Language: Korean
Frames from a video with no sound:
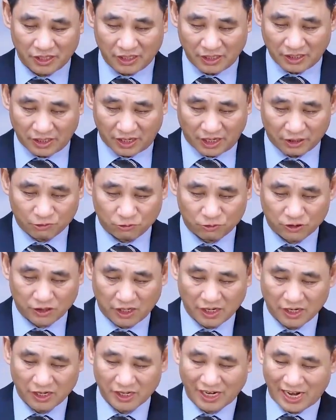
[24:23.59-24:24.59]

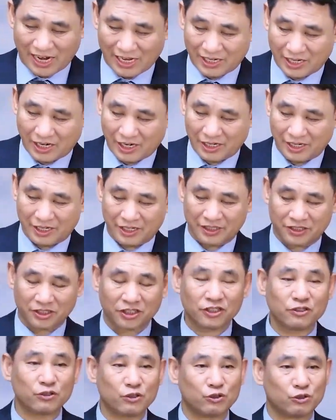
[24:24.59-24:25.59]
애국가 가난의
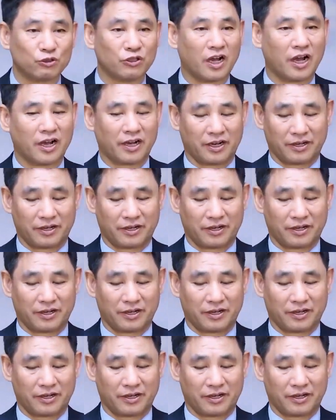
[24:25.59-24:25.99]
청중앙